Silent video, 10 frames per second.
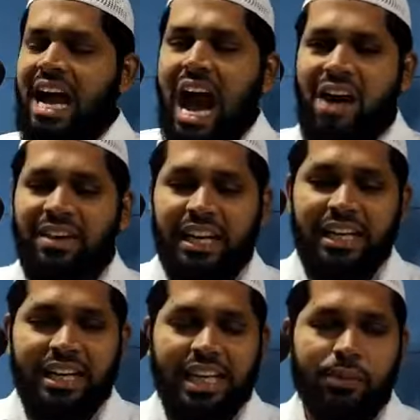
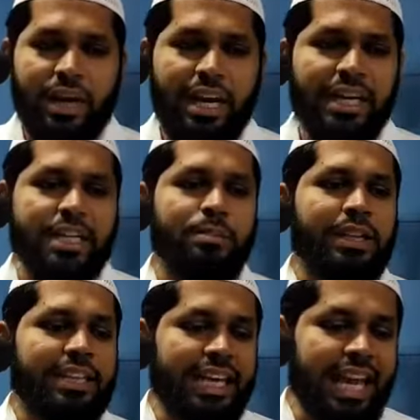அவர்களுக்கு இருவர்களுக்கு
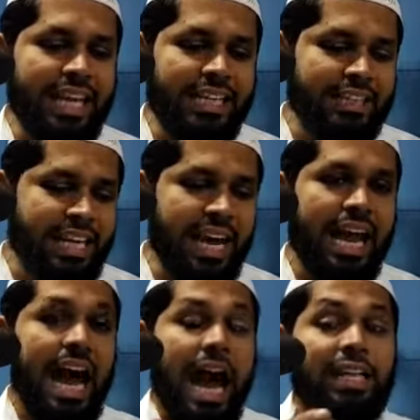மத்தியிலே இருந்த
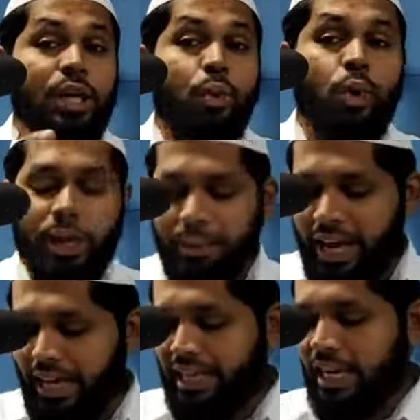அந்த
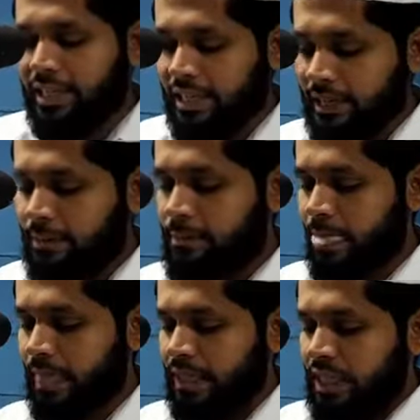உரிமையை காட்டுகிறது
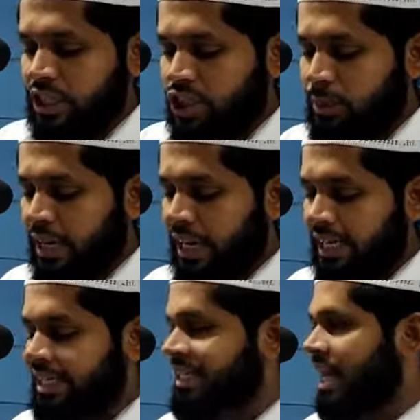ஜிப்ரீல்
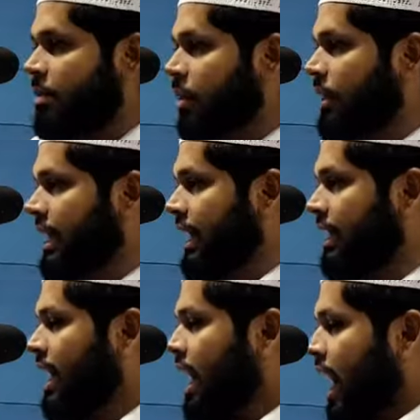அலி இஸ்லாம் அவர்கள்
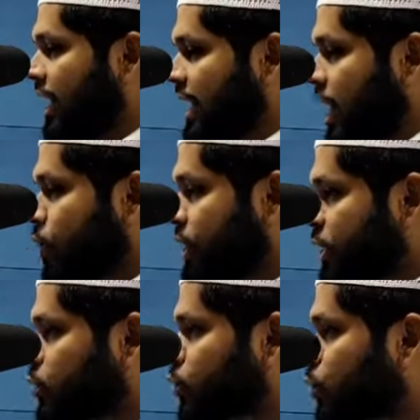அல்லாஹுடைய
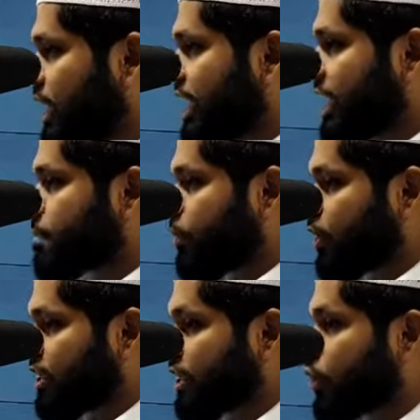தூதருக்கு
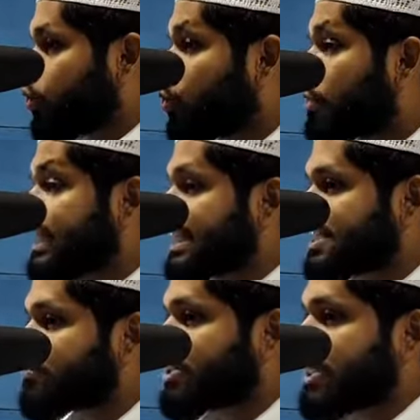இப்பொழுது
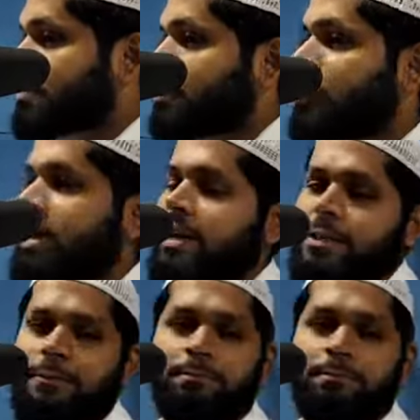உபதேசம் செய்ய போகிறார்கள்